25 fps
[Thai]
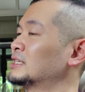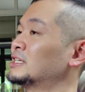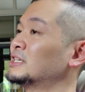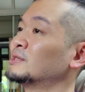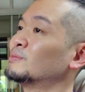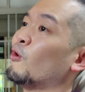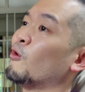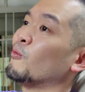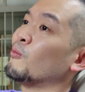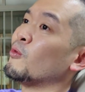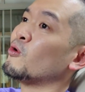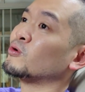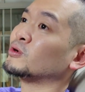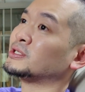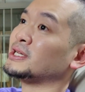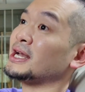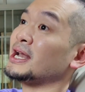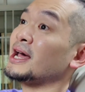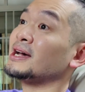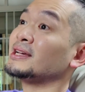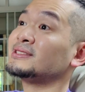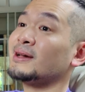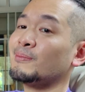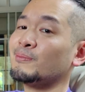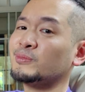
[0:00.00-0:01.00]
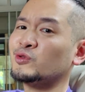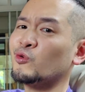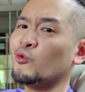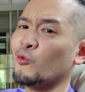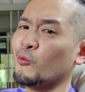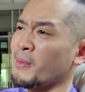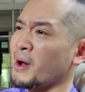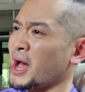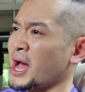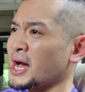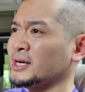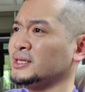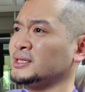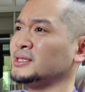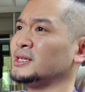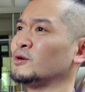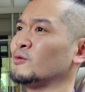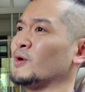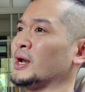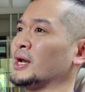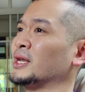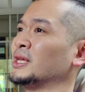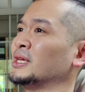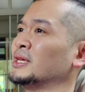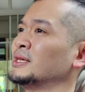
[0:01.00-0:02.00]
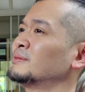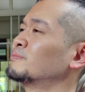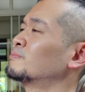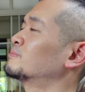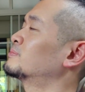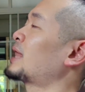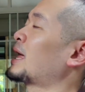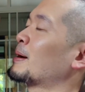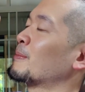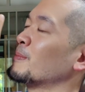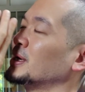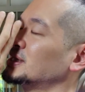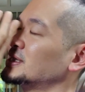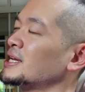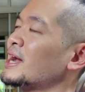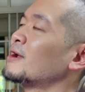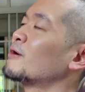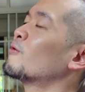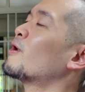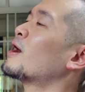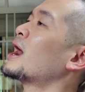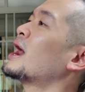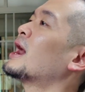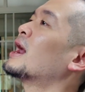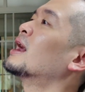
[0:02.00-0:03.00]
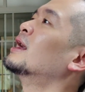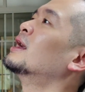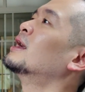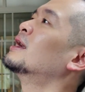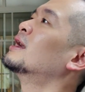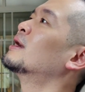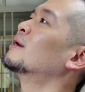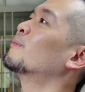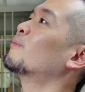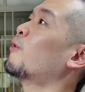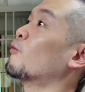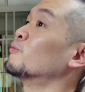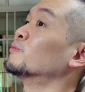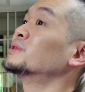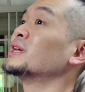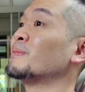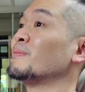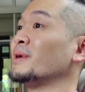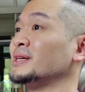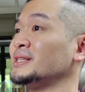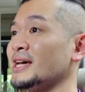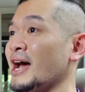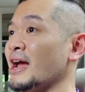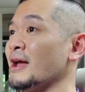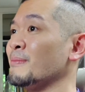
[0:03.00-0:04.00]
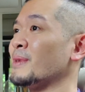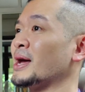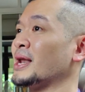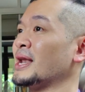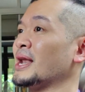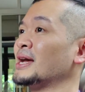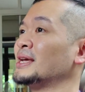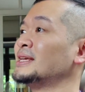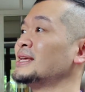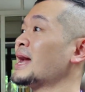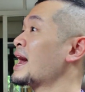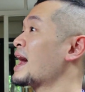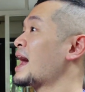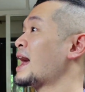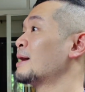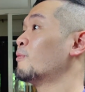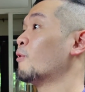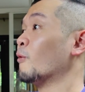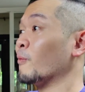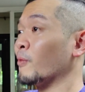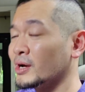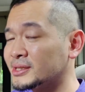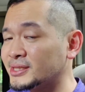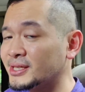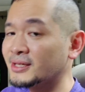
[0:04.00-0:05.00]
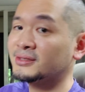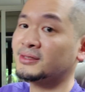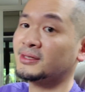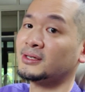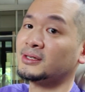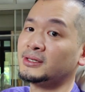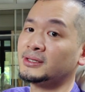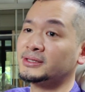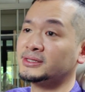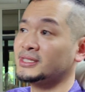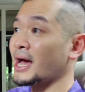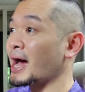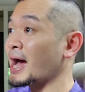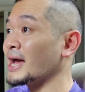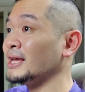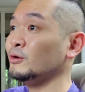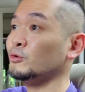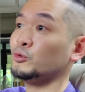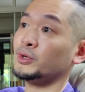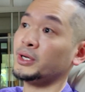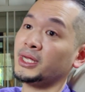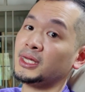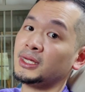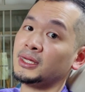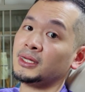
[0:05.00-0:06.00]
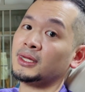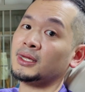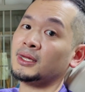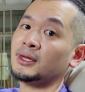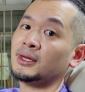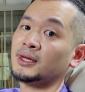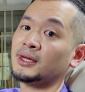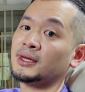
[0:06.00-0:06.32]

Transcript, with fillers: คือผมคงจะรักซัมซุงมากขึ้นกว่านี้ แต่ไม่ใช่ว่าผมจะไม่ใช้มันนะ ยังไงผมก็จะซื้อใช้อยู่ดี